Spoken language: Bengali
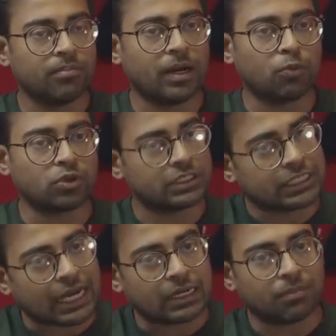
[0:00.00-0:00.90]
বা পড়তে
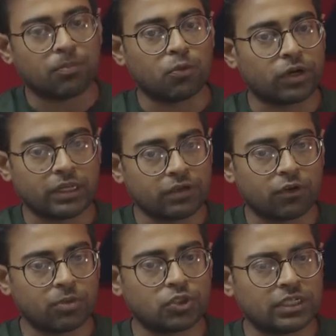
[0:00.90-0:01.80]
চায় না বা পড়ে
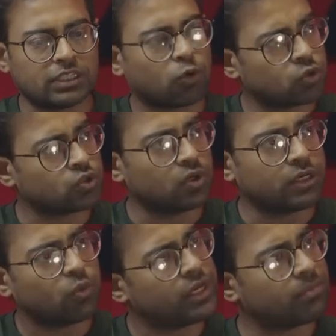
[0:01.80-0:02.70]
ইনফরমেশন নিতে কষ্ট
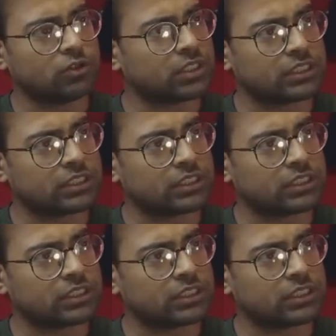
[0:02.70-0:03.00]
হয় অনেক মানুষ